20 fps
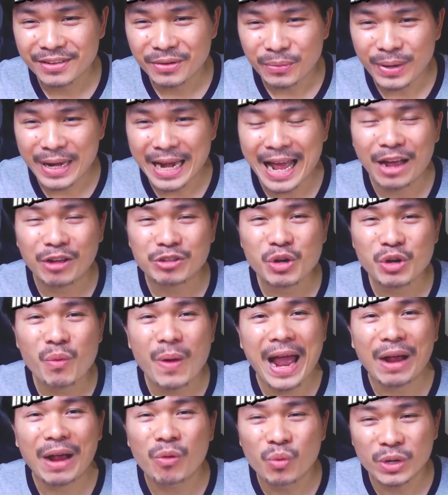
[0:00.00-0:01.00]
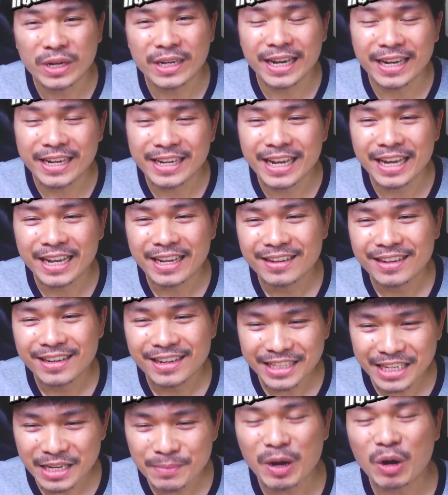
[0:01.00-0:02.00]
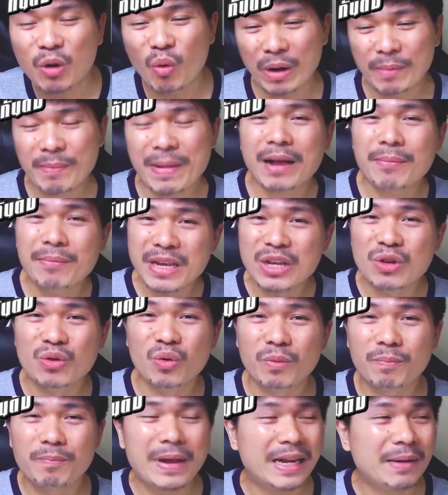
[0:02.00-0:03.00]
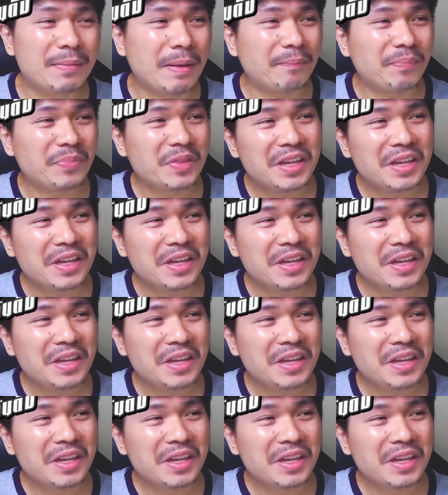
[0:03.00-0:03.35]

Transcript: เวลาเขาจะวางหุ่นกันเนี่ยที่ประกวดแม่งก็มีอยู่เป็นแบบ